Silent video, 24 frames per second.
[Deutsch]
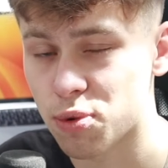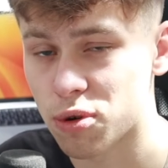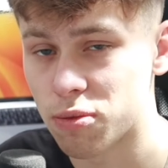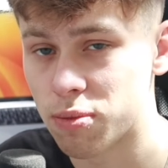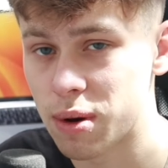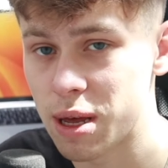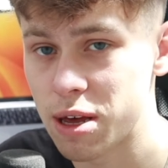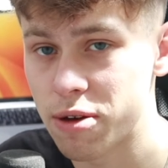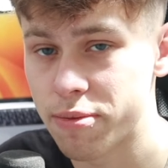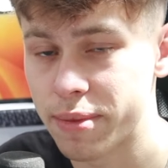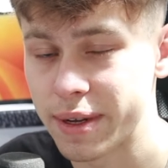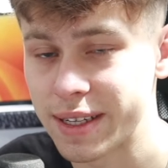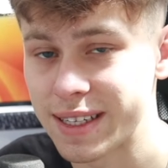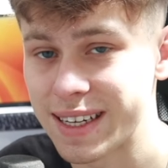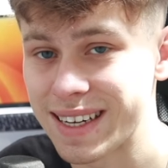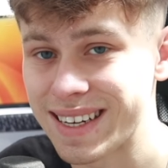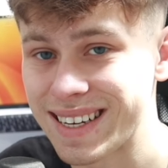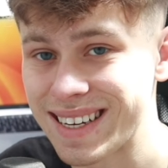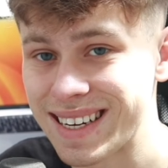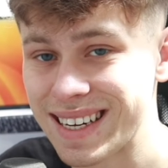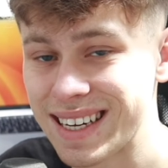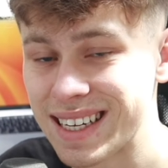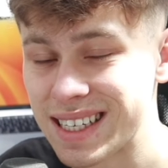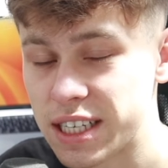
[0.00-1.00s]
Probleme mit der
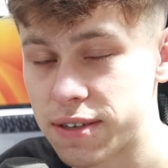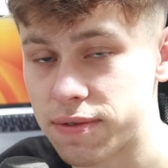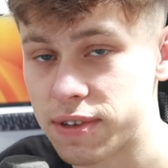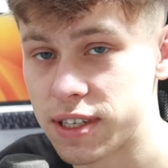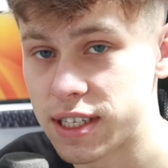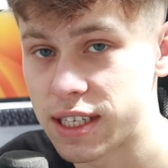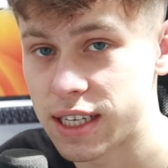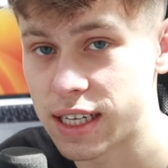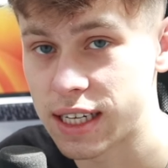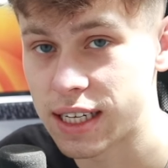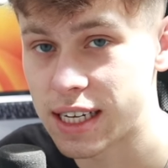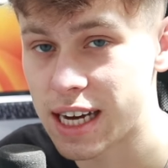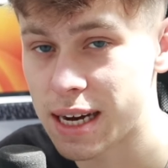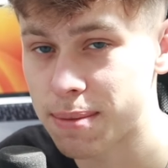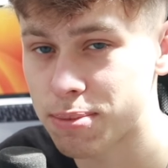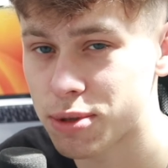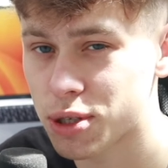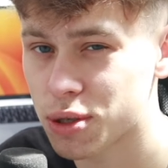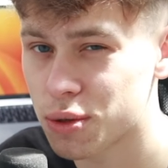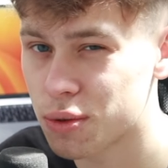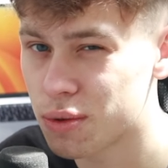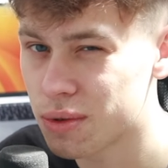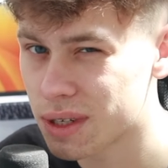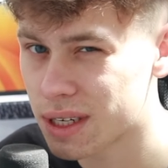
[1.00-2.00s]
Kreativität habt
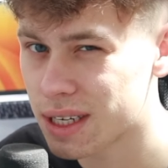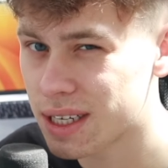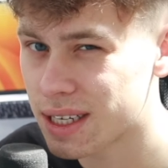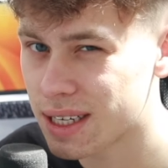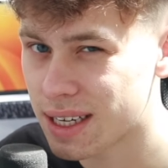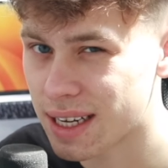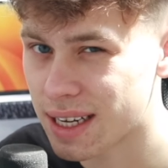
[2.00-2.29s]
und nicht